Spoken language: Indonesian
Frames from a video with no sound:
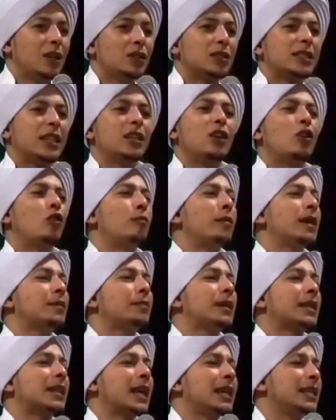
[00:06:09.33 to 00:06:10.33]
Sayyidina Umar
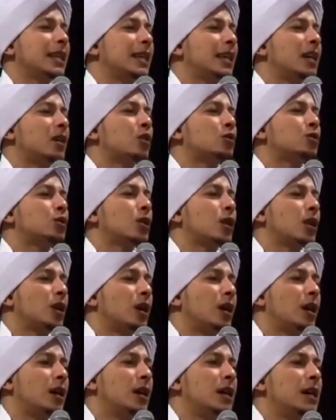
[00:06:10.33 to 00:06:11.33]
bertanya, Ya
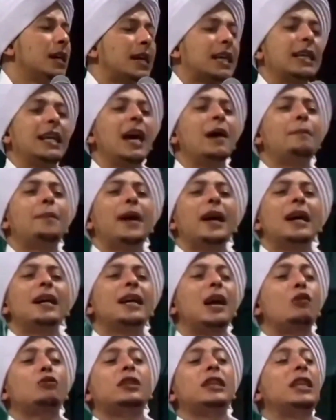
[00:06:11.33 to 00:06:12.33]
Rasulullah, Kenapa
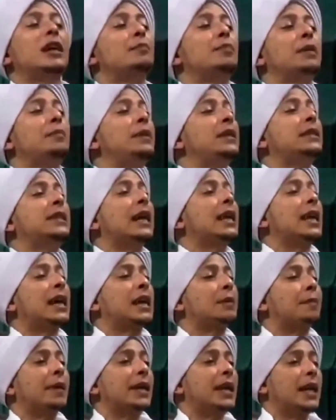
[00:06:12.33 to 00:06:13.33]
engkau tidak
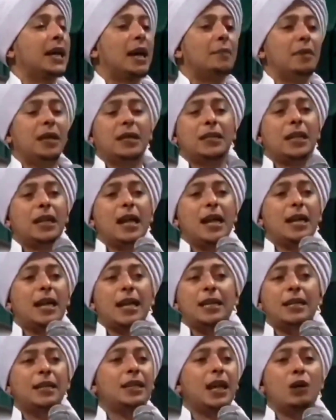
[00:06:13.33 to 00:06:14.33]
berbicara kepada kami
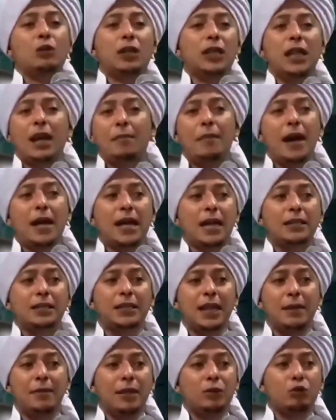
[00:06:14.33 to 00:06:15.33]
sedangkan engkau tidak makan
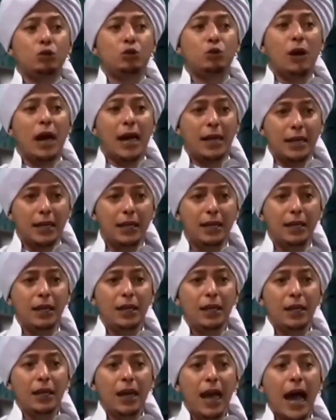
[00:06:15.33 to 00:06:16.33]
selama tujuh hari?
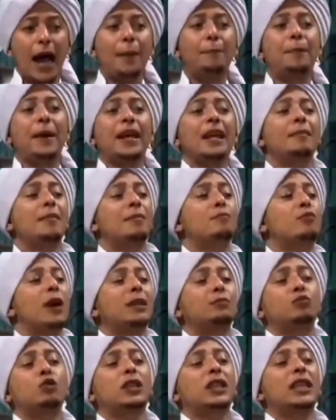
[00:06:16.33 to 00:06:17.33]
Apa yang
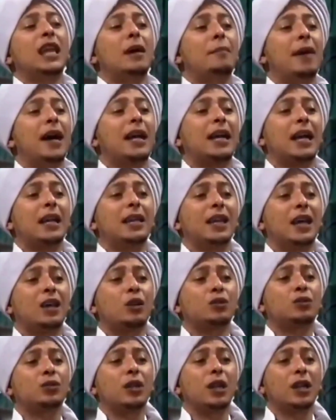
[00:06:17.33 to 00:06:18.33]
membuatmu tidak makan ya
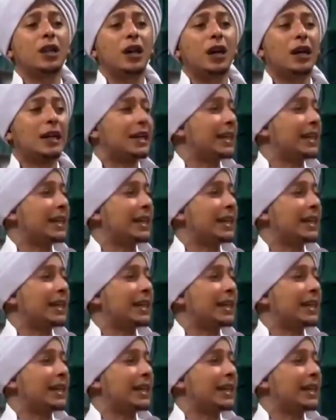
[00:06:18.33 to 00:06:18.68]
Rasulullah?